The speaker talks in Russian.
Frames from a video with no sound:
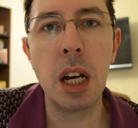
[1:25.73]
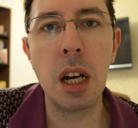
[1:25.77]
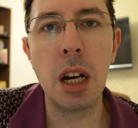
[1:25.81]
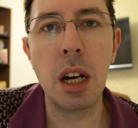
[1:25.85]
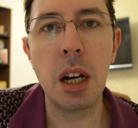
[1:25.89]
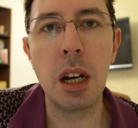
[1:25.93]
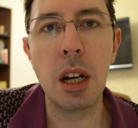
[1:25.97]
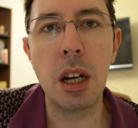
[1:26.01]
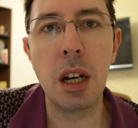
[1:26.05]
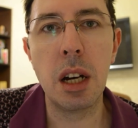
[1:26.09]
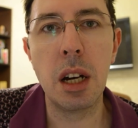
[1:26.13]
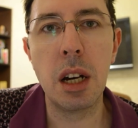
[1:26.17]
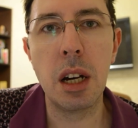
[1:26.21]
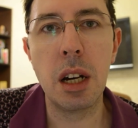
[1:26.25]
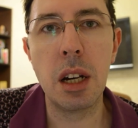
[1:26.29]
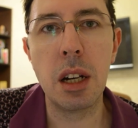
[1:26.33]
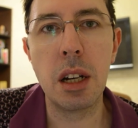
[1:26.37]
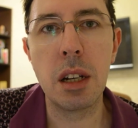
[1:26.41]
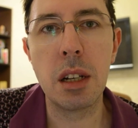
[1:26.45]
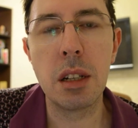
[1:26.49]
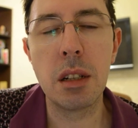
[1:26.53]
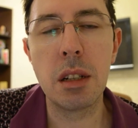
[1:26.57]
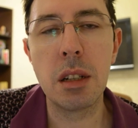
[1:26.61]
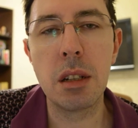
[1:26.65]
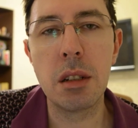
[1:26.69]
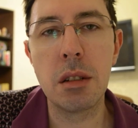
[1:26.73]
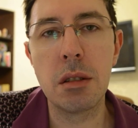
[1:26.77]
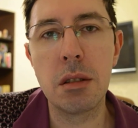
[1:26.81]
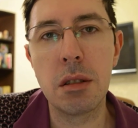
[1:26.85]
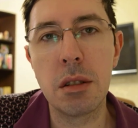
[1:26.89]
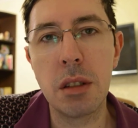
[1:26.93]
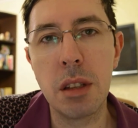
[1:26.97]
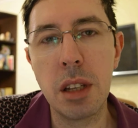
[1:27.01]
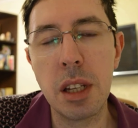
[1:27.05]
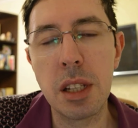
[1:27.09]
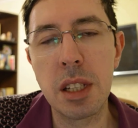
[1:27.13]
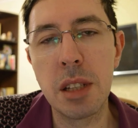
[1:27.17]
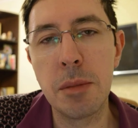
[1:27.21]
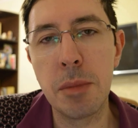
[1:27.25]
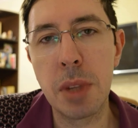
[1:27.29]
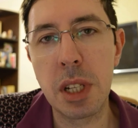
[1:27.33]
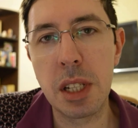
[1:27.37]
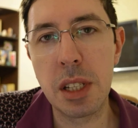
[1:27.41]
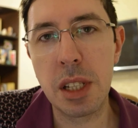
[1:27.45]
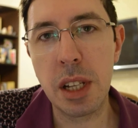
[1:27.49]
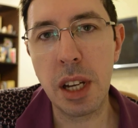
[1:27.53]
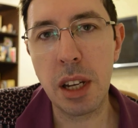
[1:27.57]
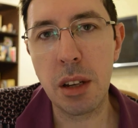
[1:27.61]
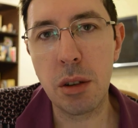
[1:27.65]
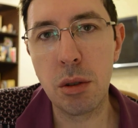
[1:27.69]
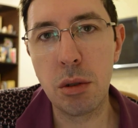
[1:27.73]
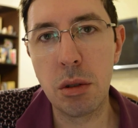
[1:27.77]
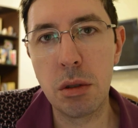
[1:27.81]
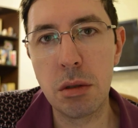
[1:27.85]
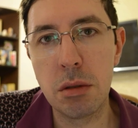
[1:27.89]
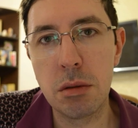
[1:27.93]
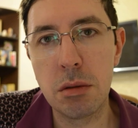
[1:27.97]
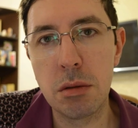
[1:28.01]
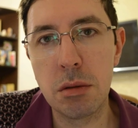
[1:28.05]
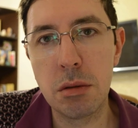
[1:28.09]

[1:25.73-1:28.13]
А, не замерзайку,